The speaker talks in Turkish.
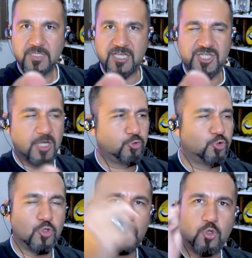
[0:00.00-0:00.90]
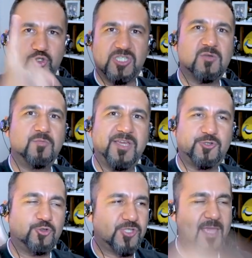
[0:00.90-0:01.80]
Gençler duydunuz
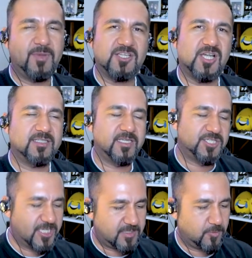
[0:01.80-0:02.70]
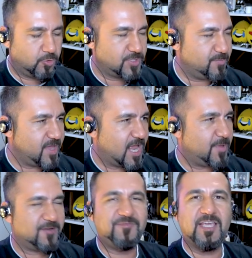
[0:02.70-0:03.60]
32.500 Emrecan gelecek. Ben Ondan de
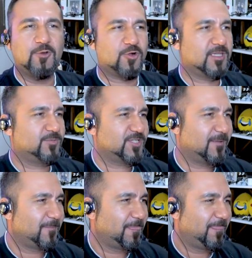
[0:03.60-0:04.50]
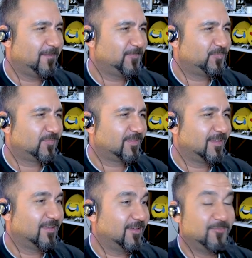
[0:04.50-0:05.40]
arabamı gün arabası yapıyorum lan 32.500
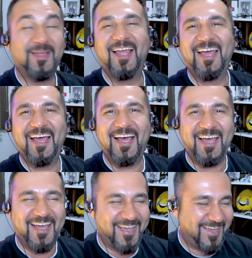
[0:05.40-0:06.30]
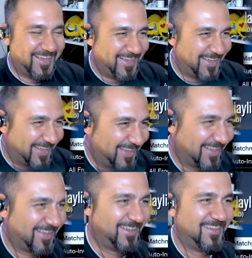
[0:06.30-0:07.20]
Ben, ben arkadaş 32.500
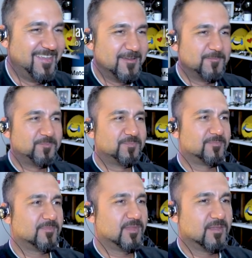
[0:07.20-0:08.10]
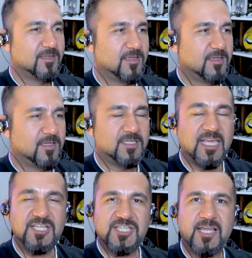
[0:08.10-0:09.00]
like'da Ümit abinin nişanında vlog çekiyorum.
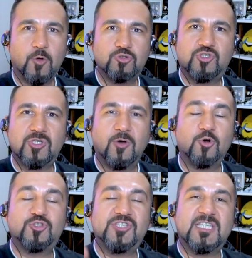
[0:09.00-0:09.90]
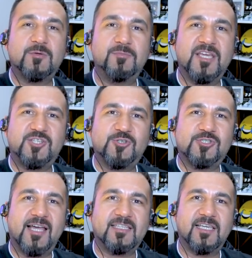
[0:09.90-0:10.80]
Gençler 32.500
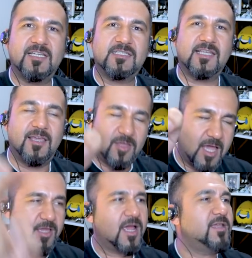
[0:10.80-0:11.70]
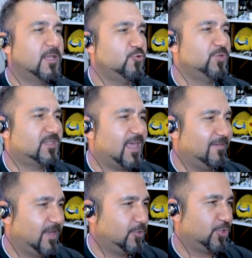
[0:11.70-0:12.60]
like gelirse ha, e, aynen Ümit de
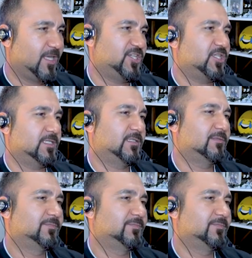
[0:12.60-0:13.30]
evleniyor gençler.